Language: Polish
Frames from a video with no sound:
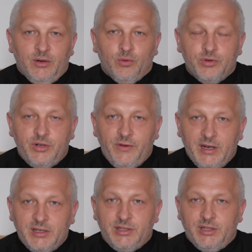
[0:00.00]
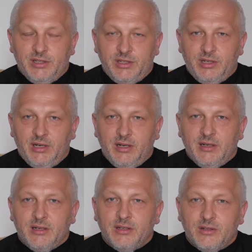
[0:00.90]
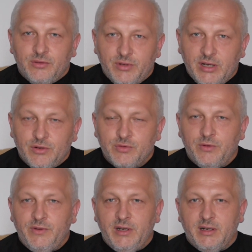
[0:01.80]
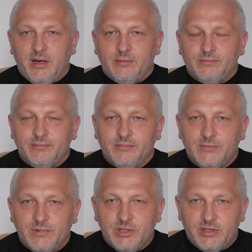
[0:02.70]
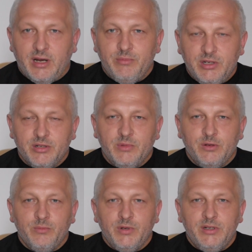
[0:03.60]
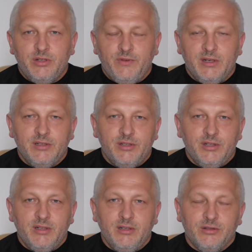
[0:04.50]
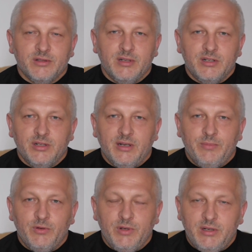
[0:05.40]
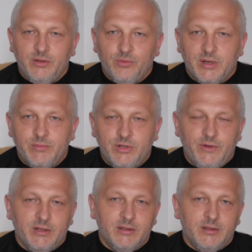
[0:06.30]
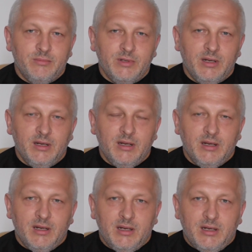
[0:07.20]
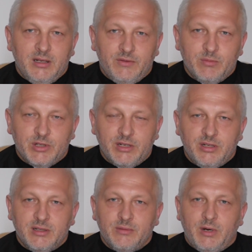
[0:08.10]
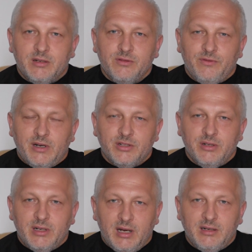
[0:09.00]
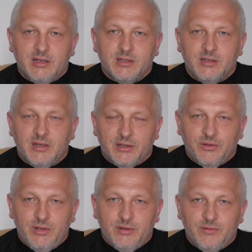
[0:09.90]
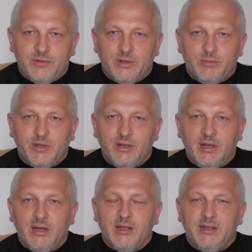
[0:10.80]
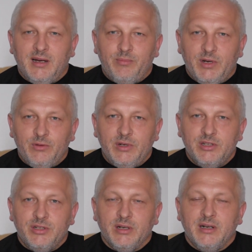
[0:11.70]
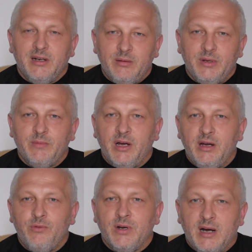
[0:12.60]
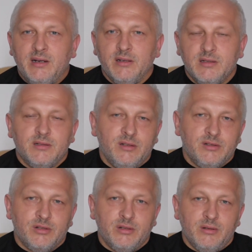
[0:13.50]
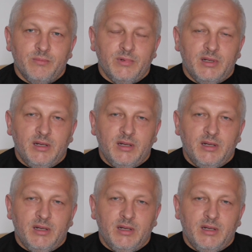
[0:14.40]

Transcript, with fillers: uświęcić drugiego człowieka. Sami, żebyśmy byli święci, to znaczy napełnieni Duchem Świętym i w tym czasie jest bardzo ważne dla nas, katolików, żeby napełniać się chlebem eucharystycznym,